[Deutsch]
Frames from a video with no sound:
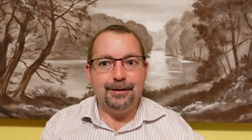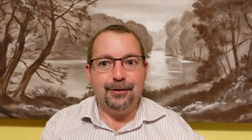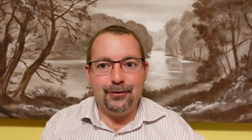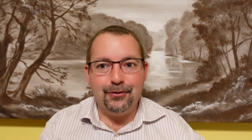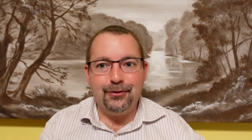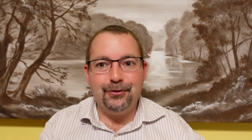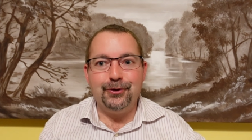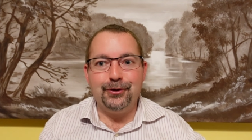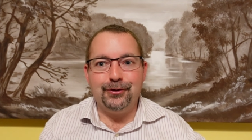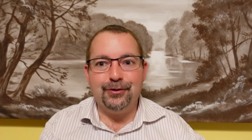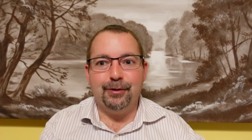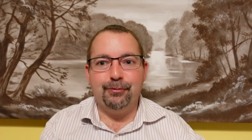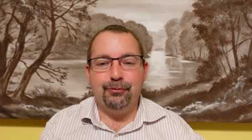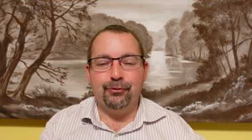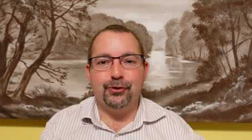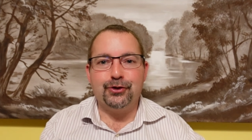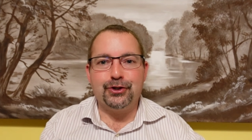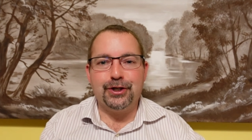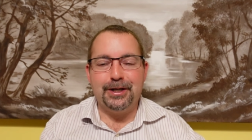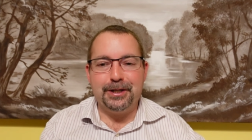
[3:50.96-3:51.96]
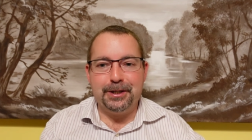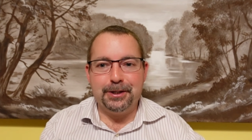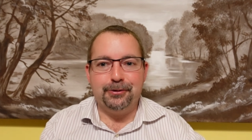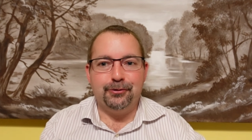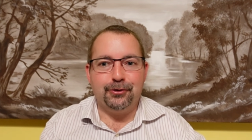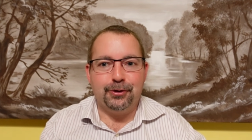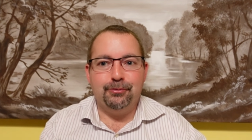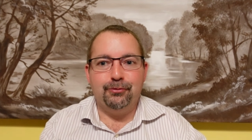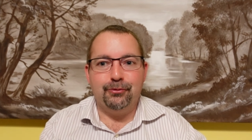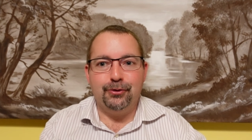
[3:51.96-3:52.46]
das ist nicht selbstverständlich.
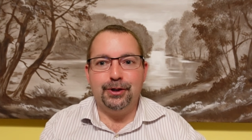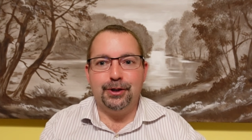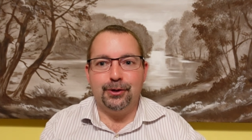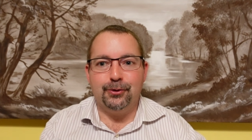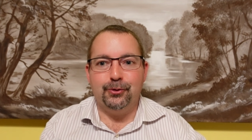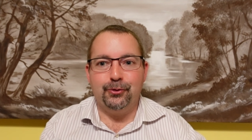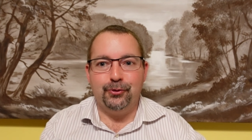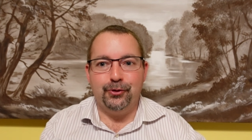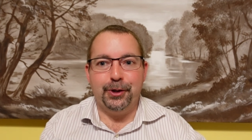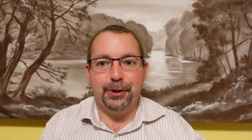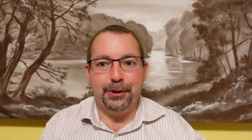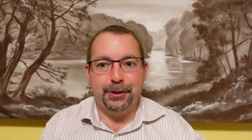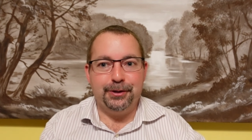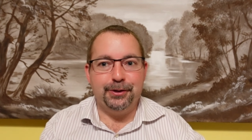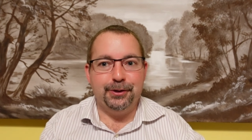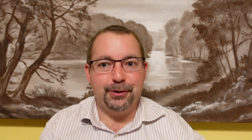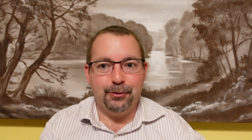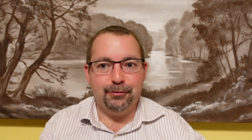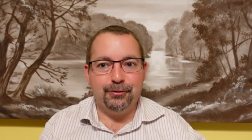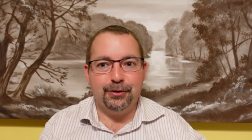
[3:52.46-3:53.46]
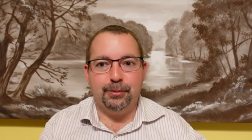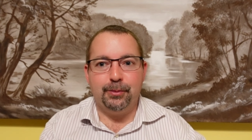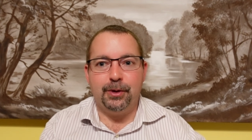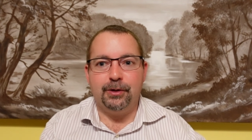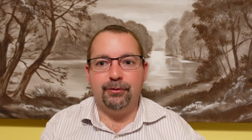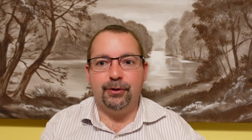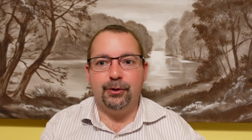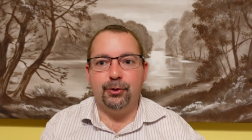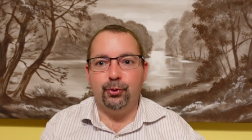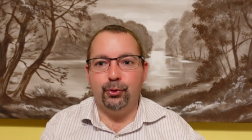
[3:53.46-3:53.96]
Es gibt viele Konzerne, die öfter mal
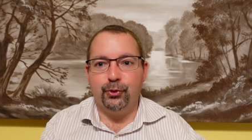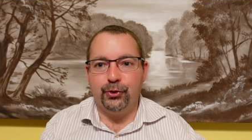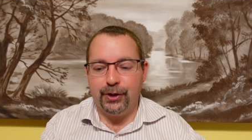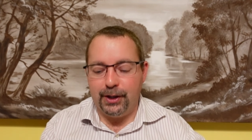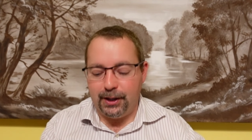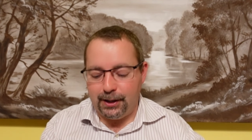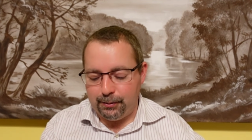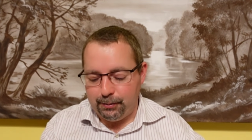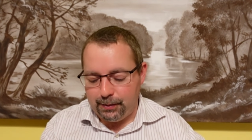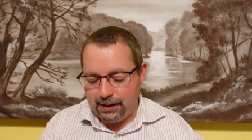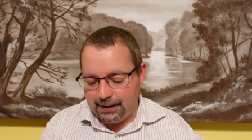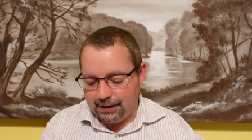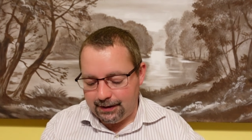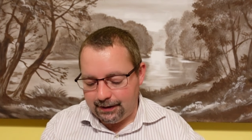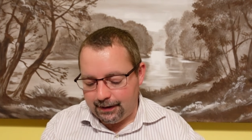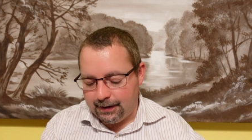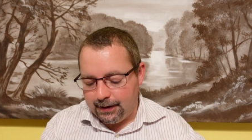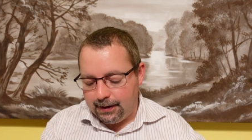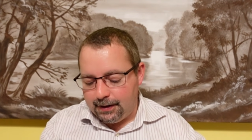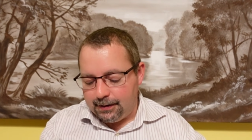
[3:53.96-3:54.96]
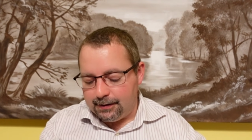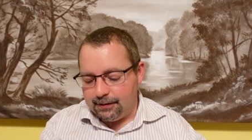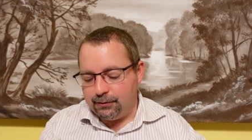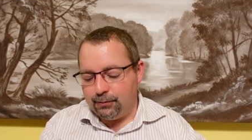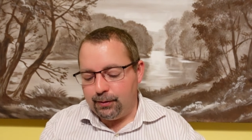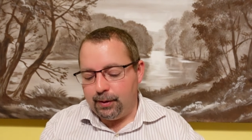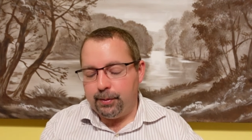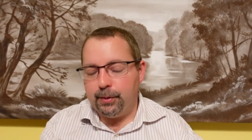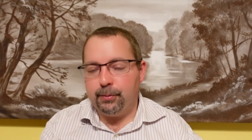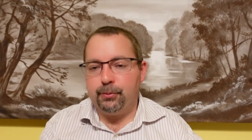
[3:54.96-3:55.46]
Verlustjahre machen. Das
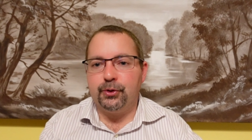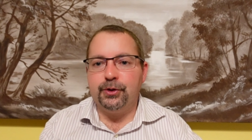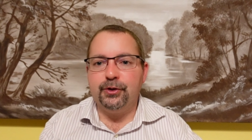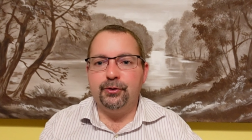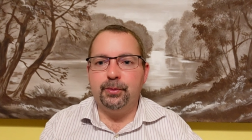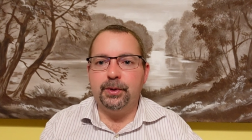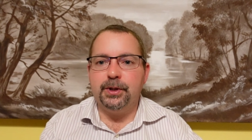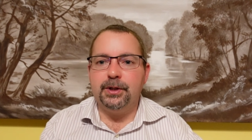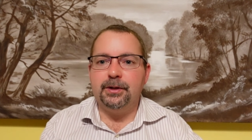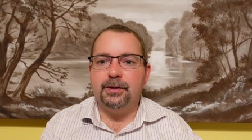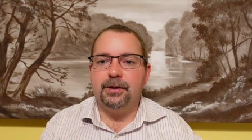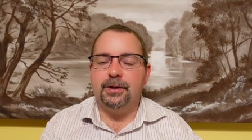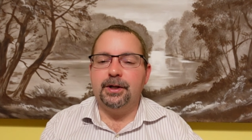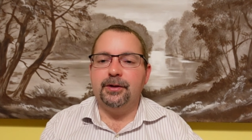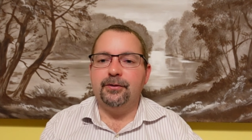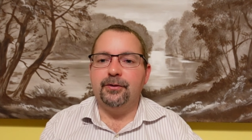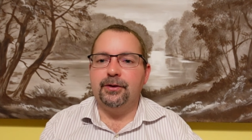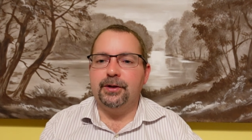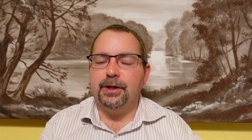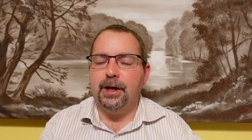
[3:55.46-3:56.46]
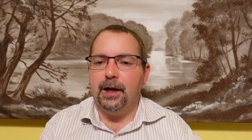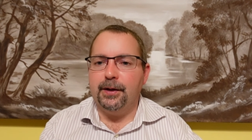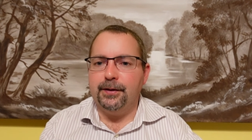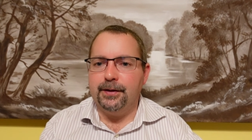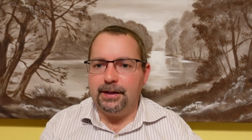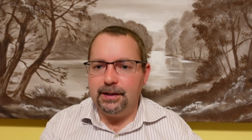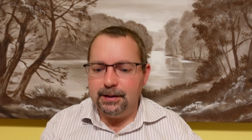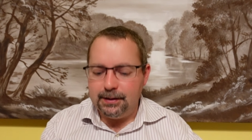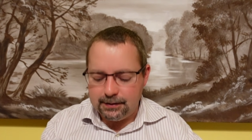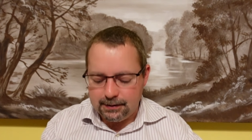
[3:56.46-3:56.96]
war bei Prisman in den letzten Jahren
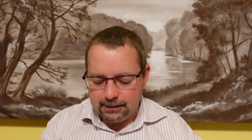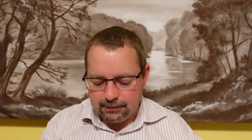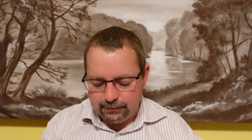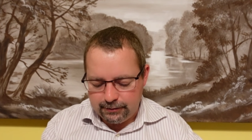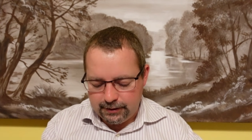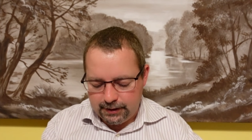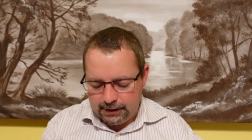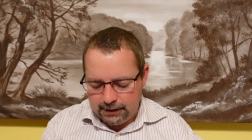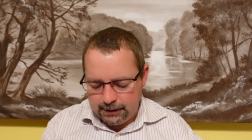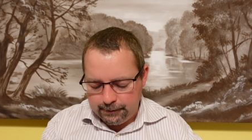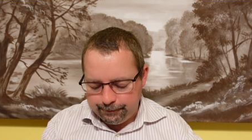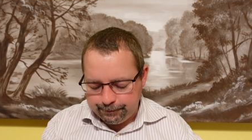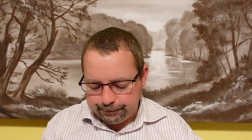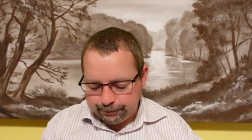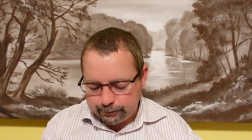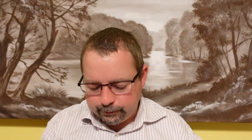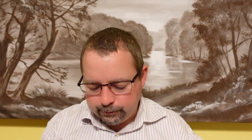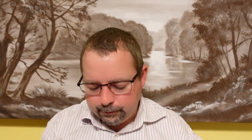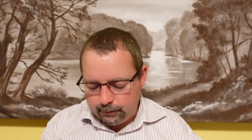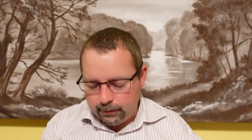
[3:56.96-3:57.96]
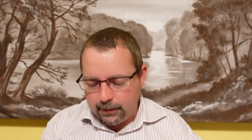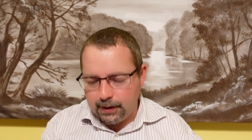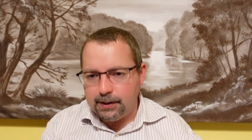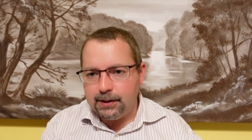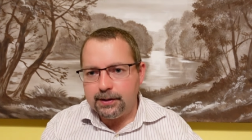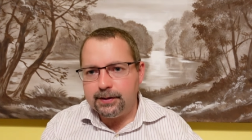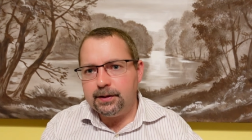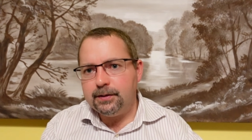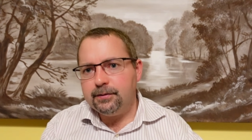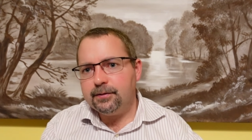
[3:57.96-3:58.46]
nicht der Fall.
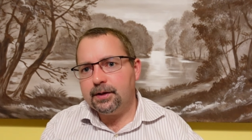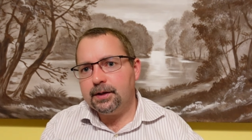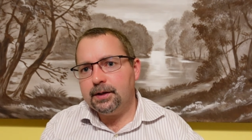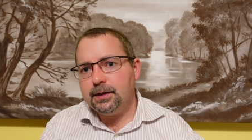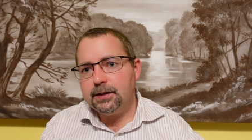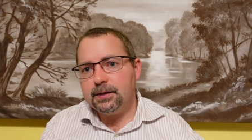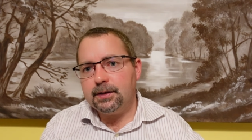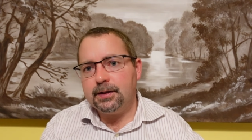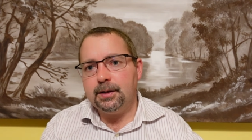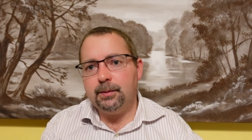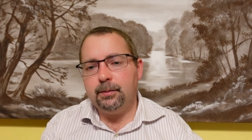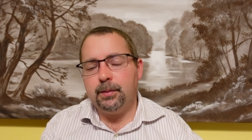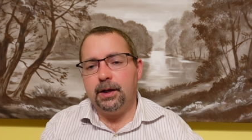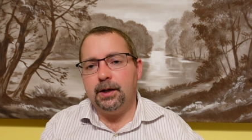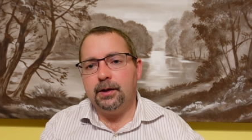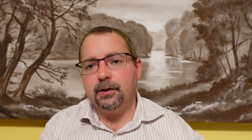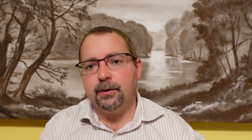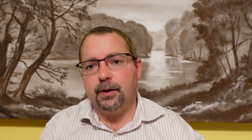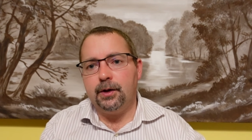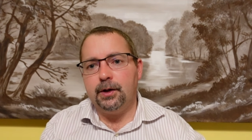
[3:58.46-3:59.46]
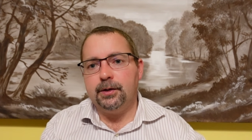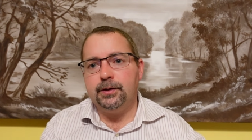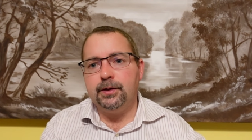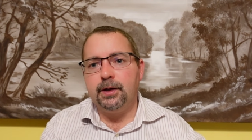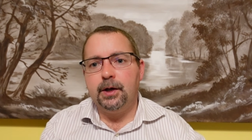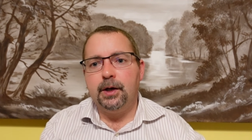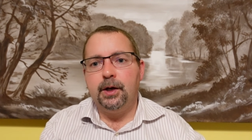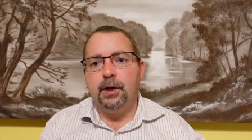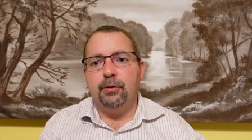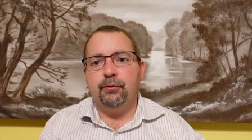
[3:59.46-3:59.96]
Allerdings gehe ich da eben auch an
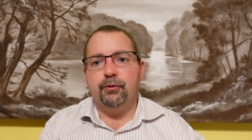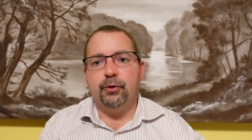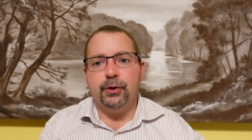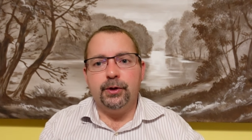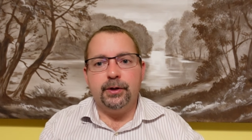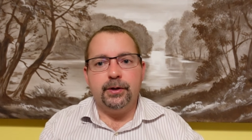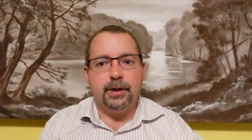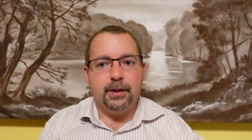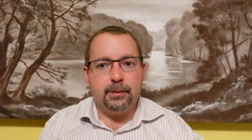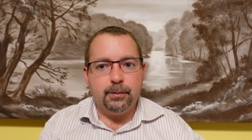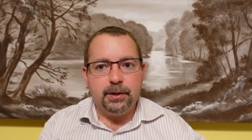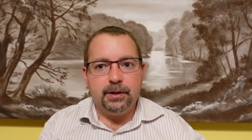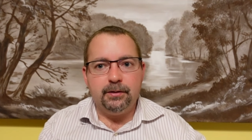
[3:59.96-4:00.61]
von einem